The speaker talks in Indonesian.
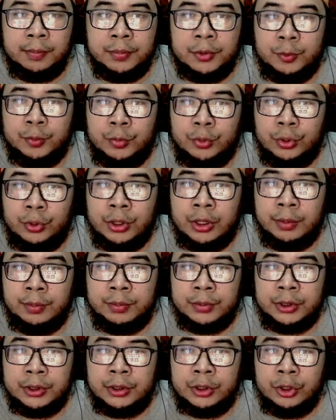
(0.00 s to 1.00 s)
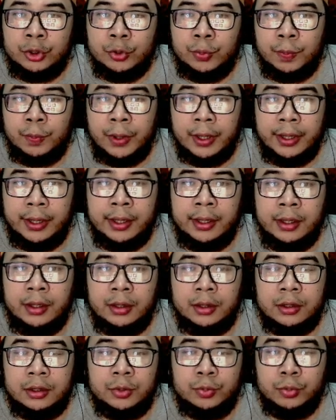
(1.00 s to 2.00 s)
10 games you play
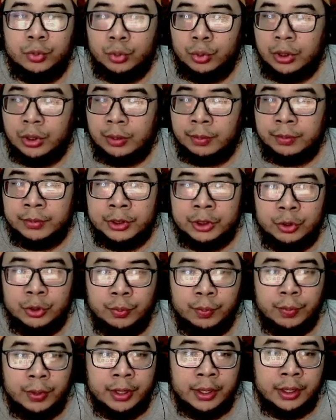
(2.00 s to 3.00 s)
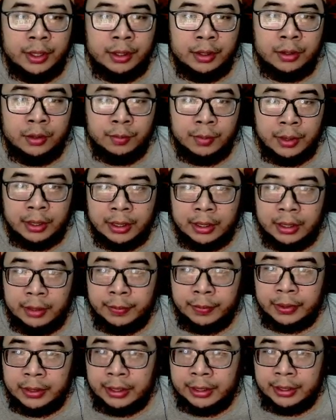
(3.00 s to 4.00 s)
10 games you play lu bakal
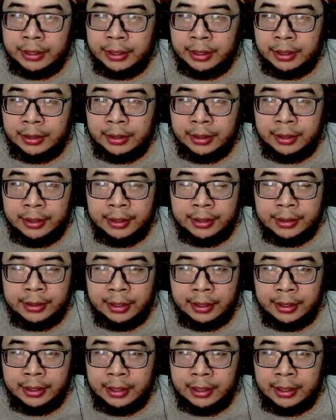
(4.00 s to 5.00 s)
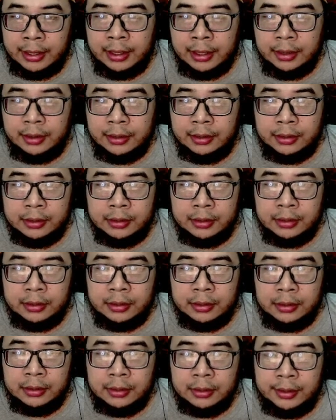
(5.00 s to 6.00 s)
dapat hadiah dan di terakhir ada
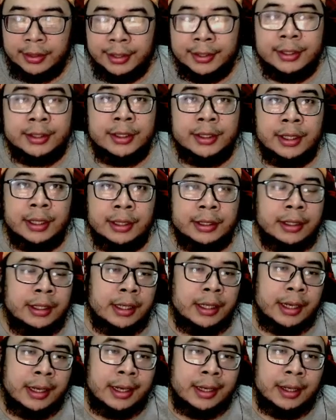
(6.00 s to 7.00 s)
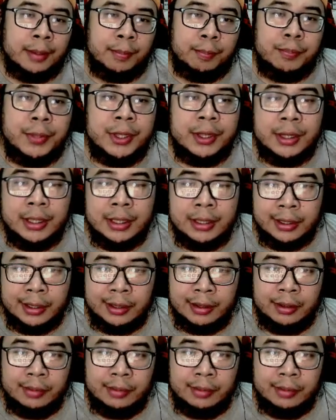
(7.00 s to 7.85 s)
SSR jadi kayak ada PT-nya